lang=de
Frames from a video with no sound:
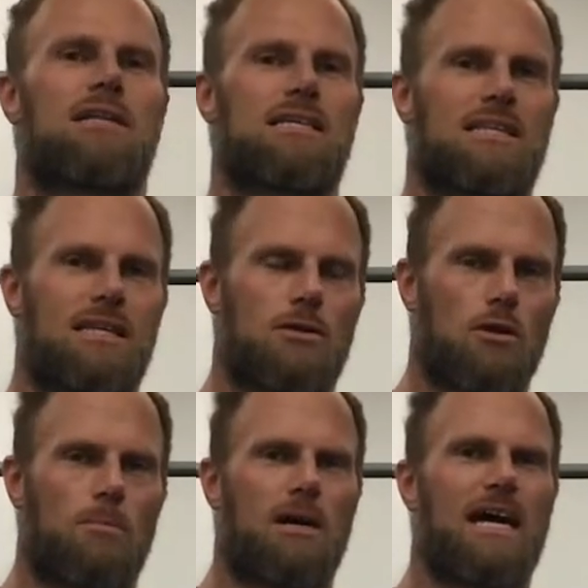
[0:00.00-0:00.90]
dass ihr den
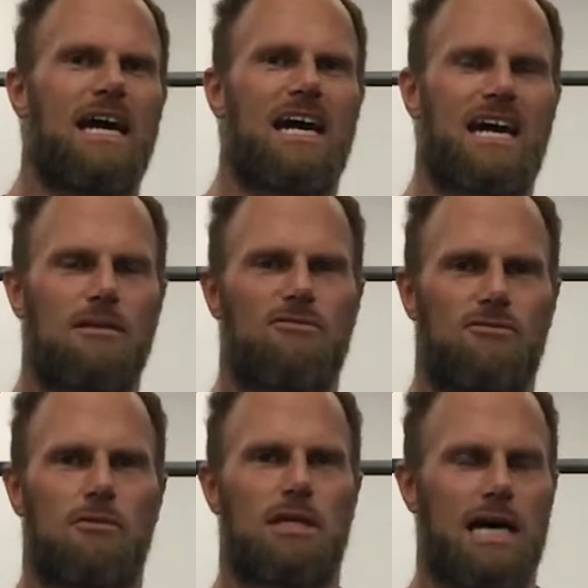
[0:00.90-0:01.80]
Körper
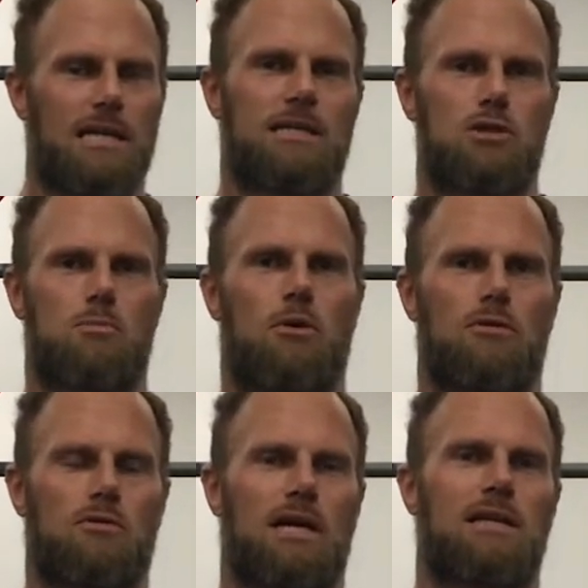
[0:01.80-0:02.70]
heranführt an den
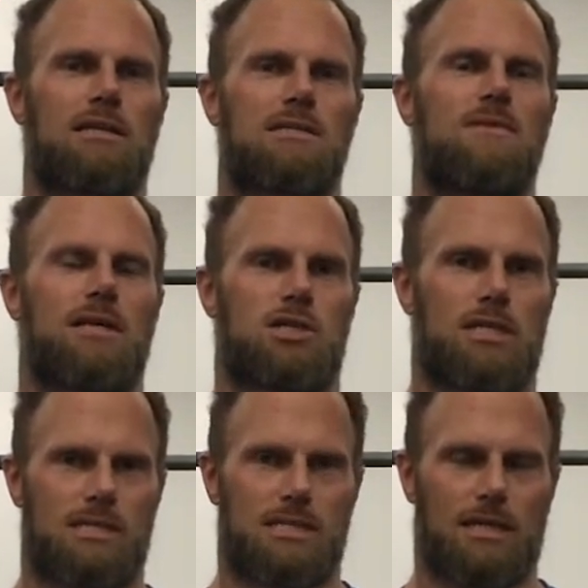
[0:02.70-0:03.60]
Sport und an das
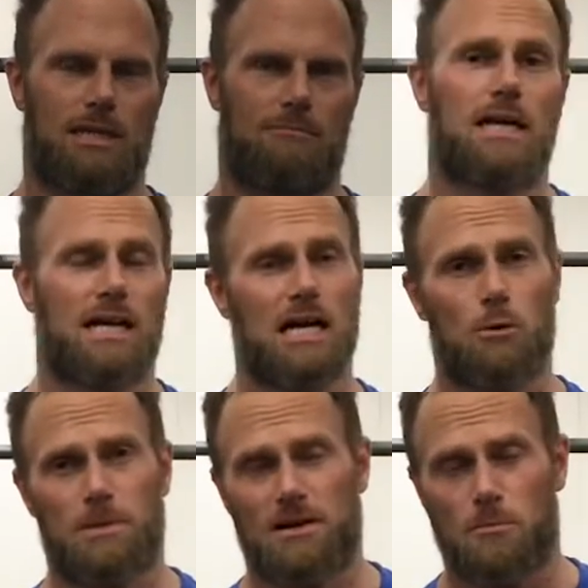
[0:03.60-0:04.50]
Widerstandstraining. Egal,
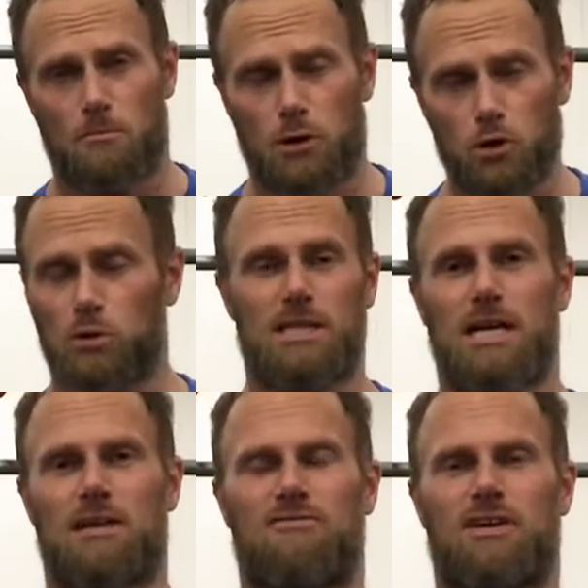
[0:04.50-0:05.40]
ob ihr
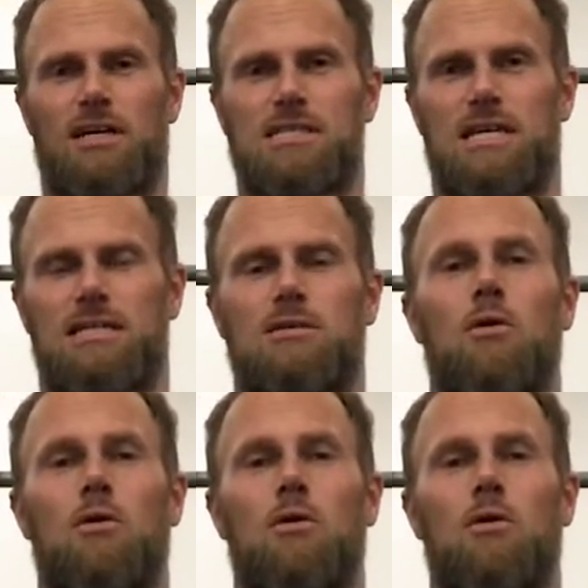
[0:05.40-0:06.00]
blutige Anfänger seid